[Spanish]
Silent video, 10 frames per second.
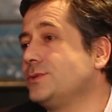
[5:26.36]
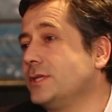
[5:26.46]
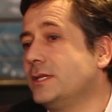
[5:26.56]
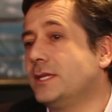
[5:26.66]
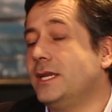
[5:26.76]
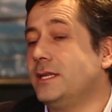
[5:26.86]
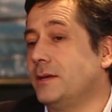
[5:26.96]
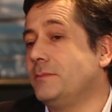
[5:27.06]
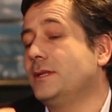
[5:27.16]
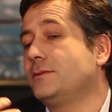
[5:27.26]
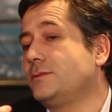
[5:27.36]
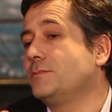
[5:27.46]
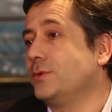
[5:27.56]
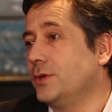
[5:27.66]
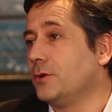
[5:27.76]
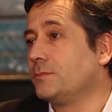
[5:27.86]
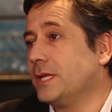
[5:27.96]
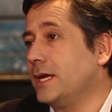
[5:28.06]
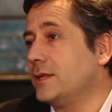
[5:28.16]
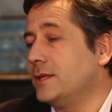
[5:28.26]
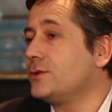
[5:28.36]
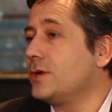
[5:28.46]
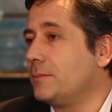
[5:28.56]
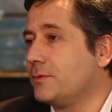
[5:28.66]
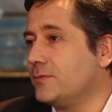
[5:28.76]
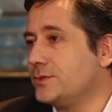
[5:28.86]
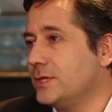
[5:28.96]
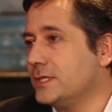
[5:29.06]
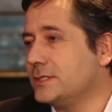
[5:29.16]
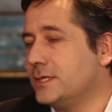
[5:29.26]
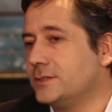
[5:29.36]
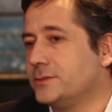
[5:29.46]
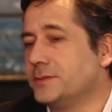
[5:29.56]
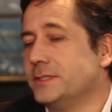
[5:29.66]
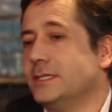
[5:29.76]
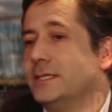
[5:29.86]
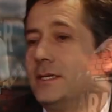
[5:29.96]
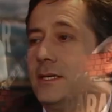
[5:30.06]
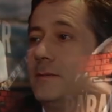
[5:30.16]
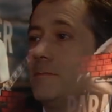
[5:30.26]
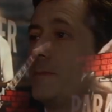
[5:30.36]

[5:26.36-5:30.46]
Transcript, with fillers: sustentar y también podés optar dentro de la profesión a hacer eso. Y te hiciste